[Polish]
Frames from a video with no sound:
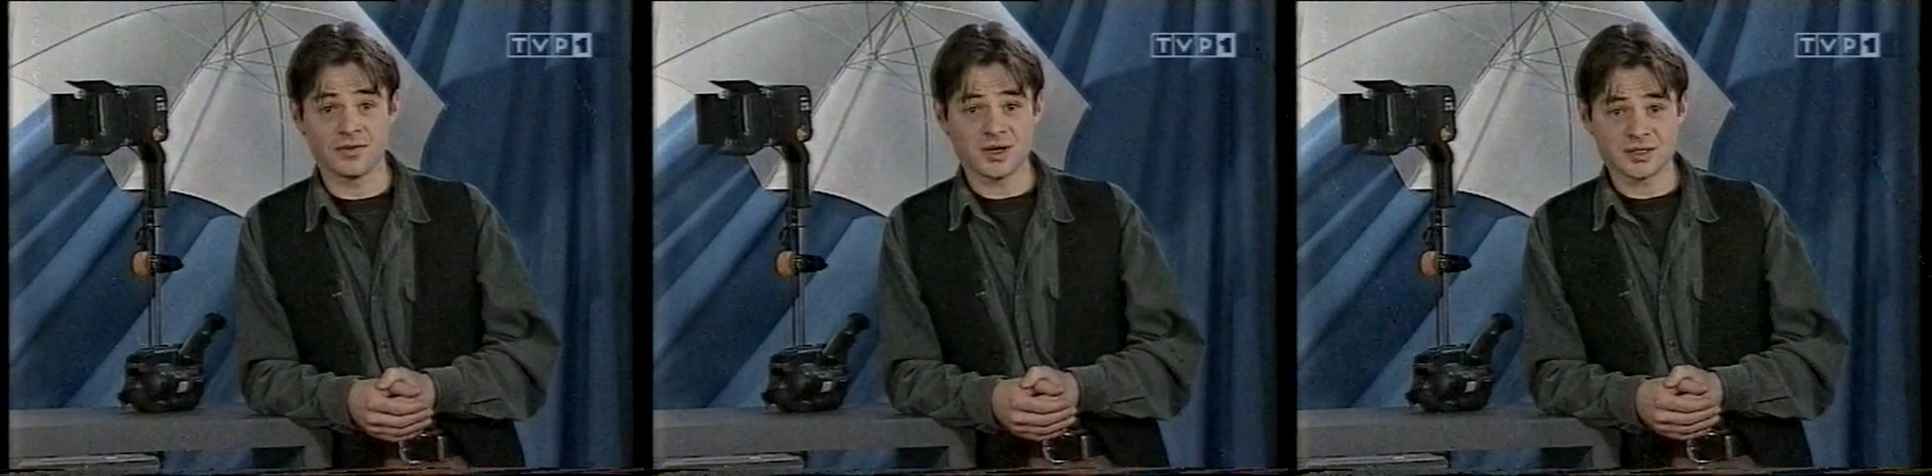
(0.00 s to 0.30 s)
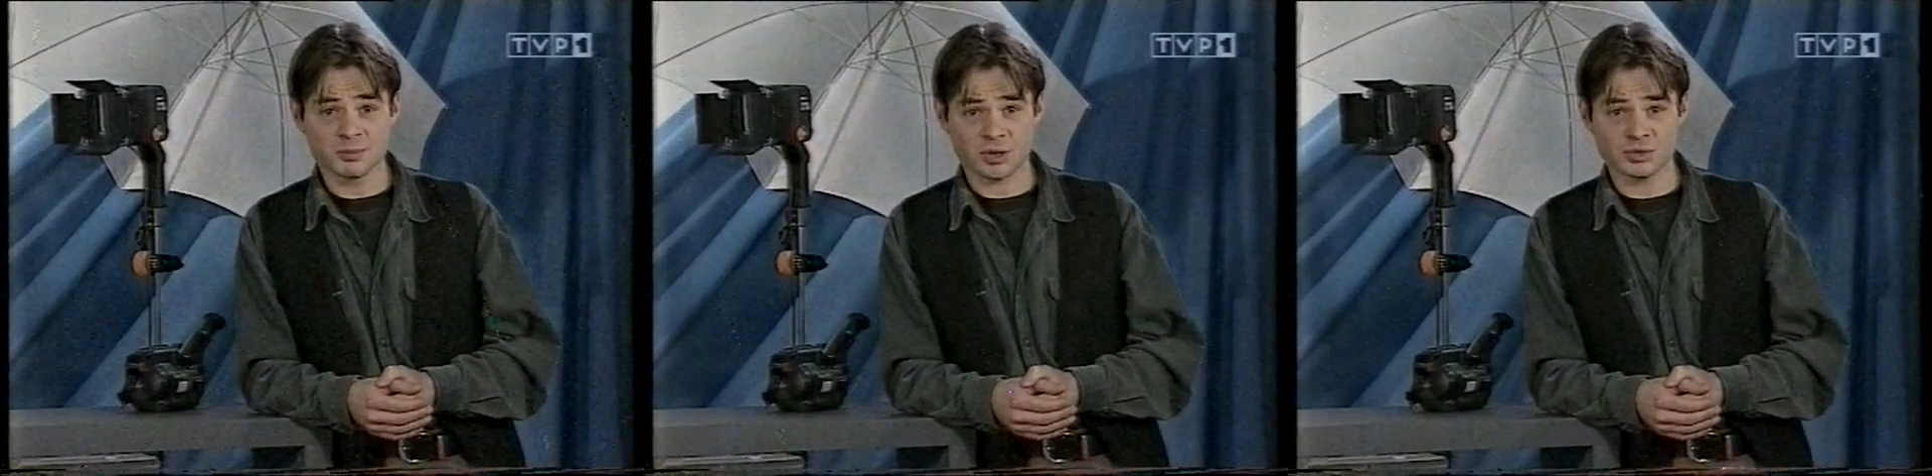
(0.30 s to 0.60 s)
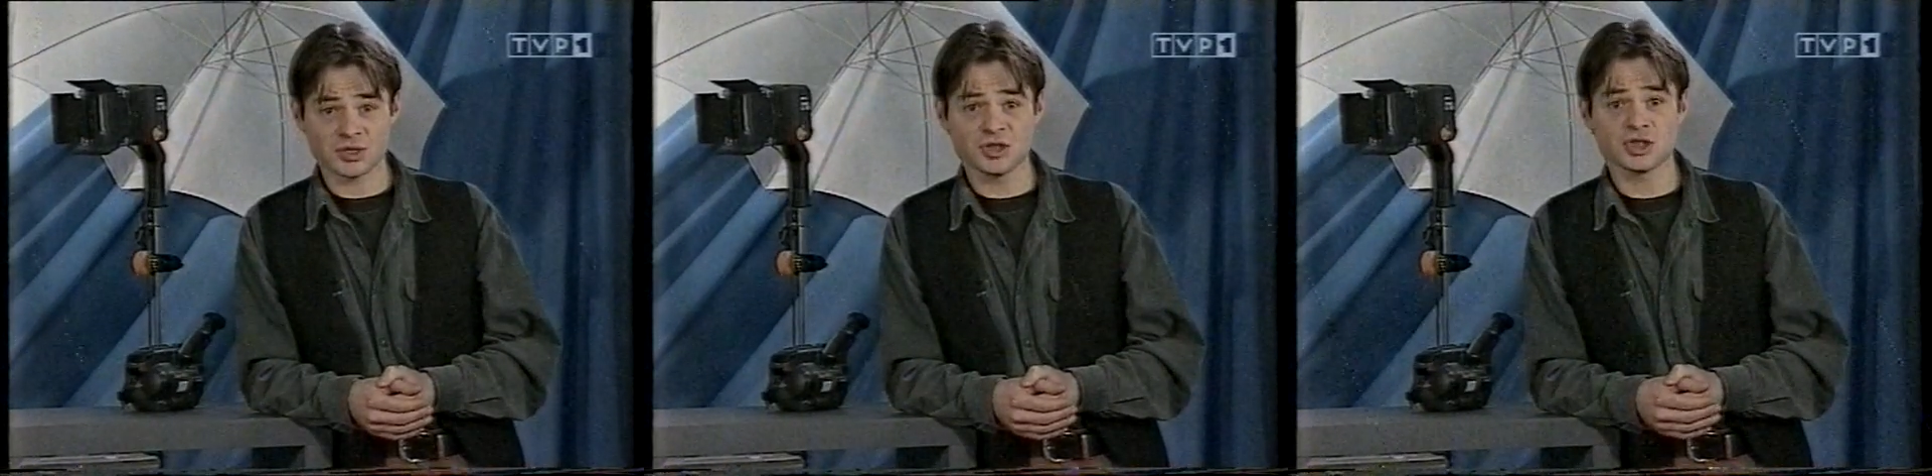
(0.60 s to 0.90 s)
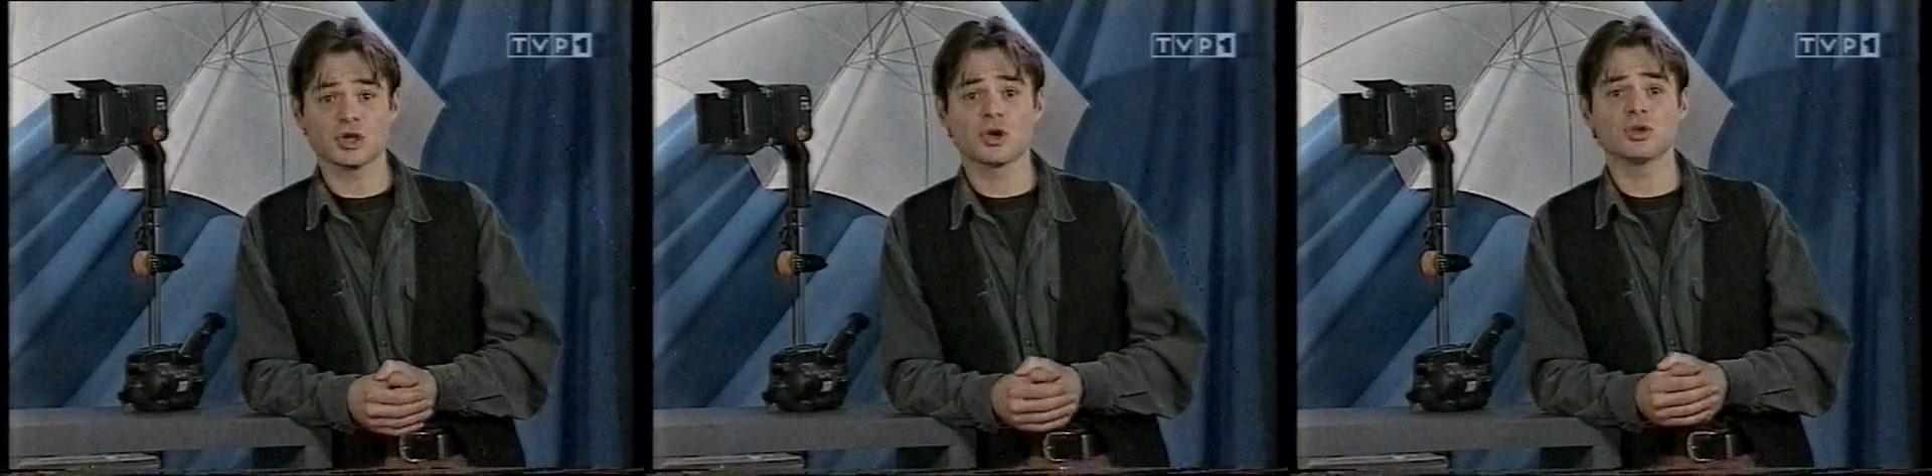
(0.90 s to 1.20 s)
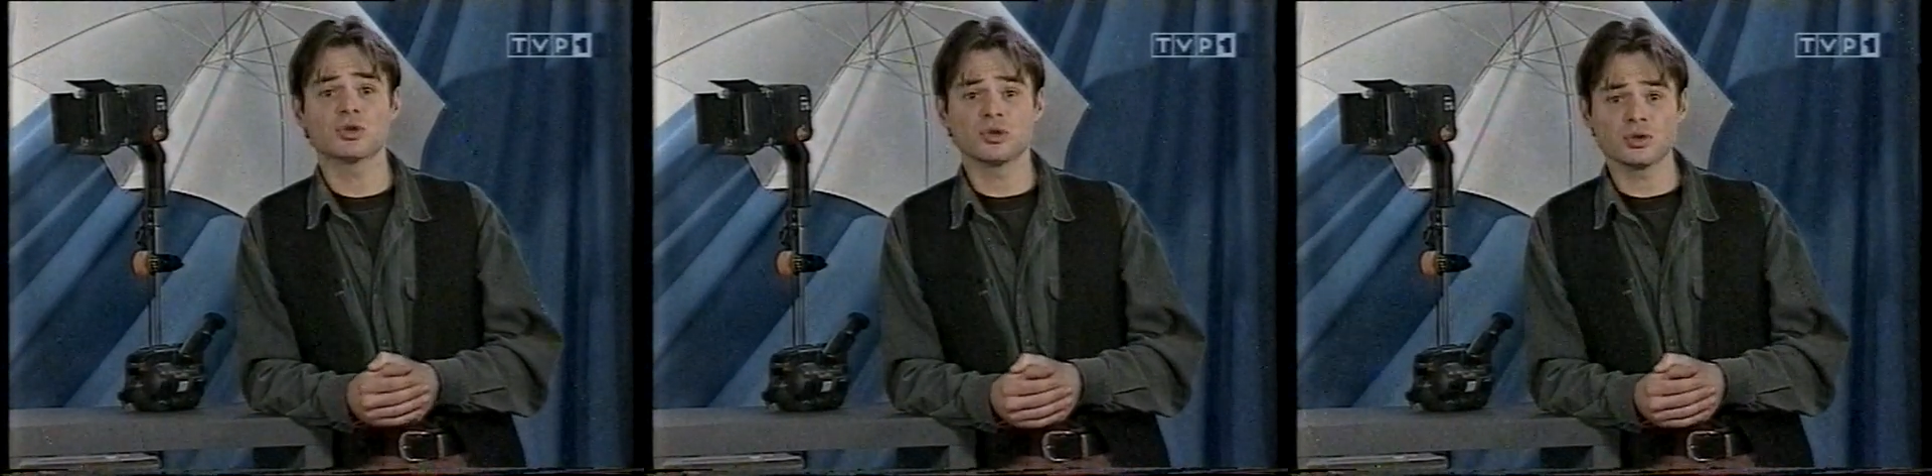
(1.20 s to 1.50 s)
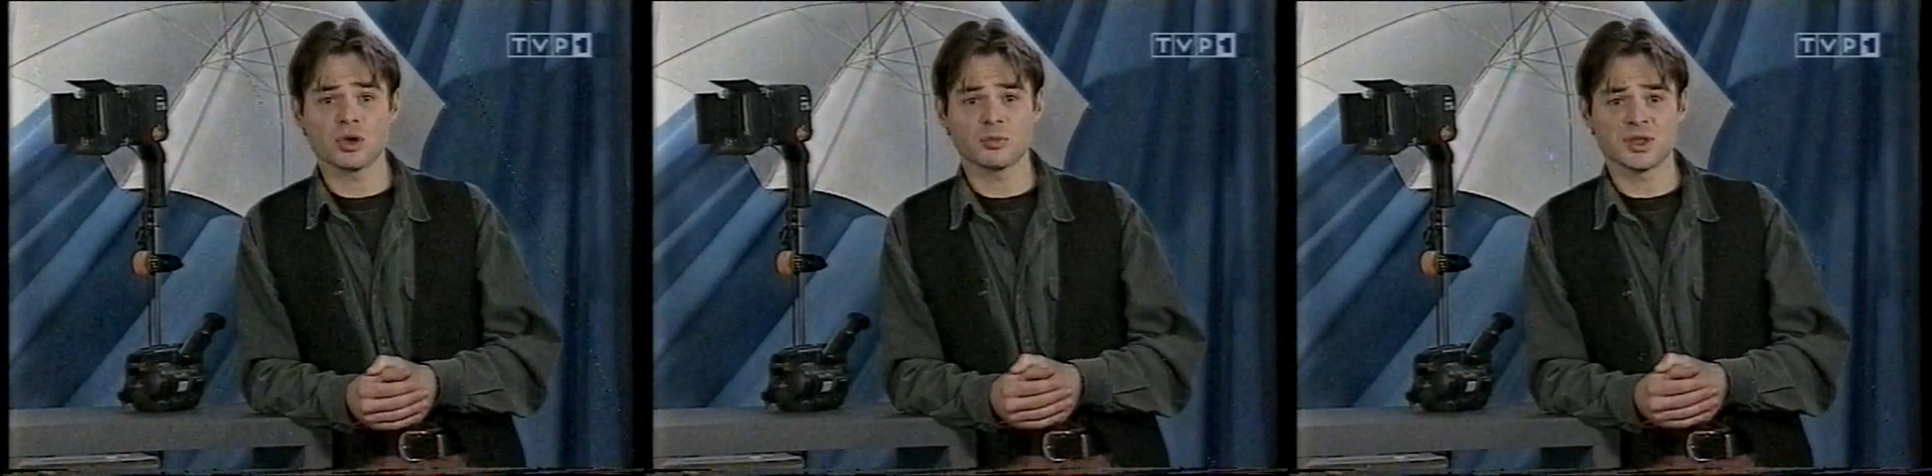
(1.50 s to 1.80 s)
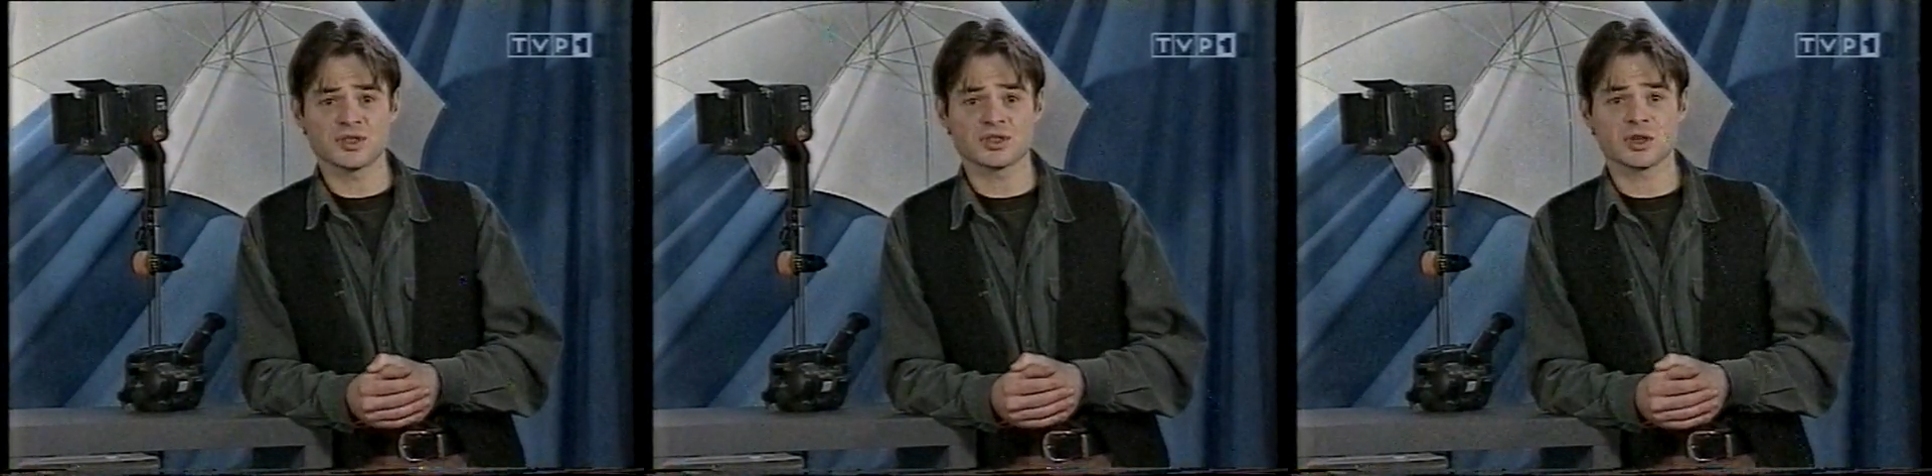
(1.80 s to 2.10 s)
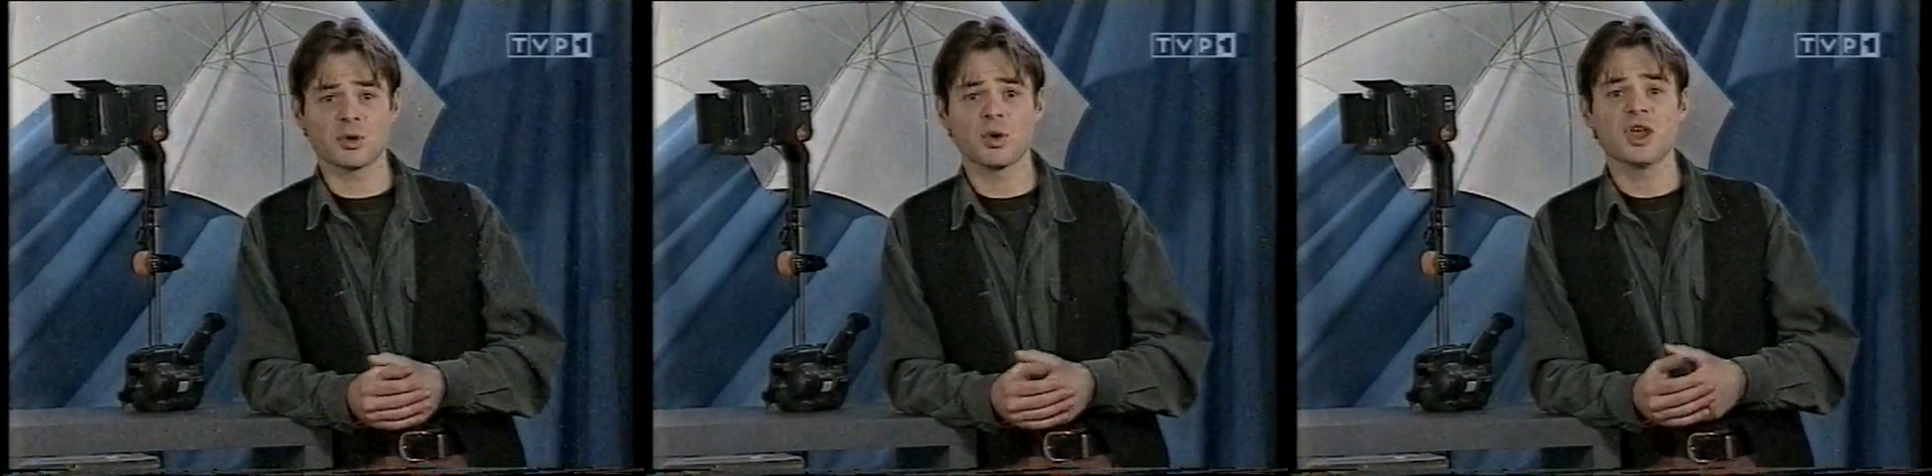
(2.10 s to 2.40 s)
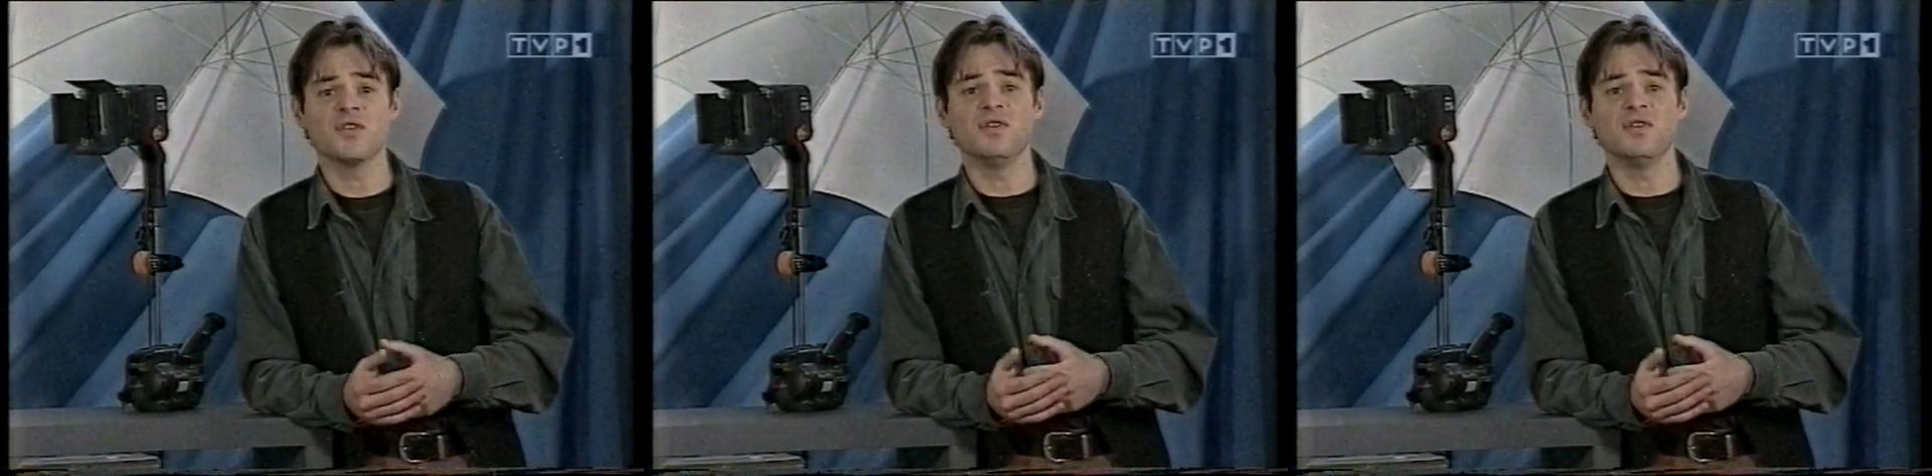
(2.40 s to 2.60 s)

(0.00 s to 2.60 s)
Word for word: Wielcy producenci konkurują między sobą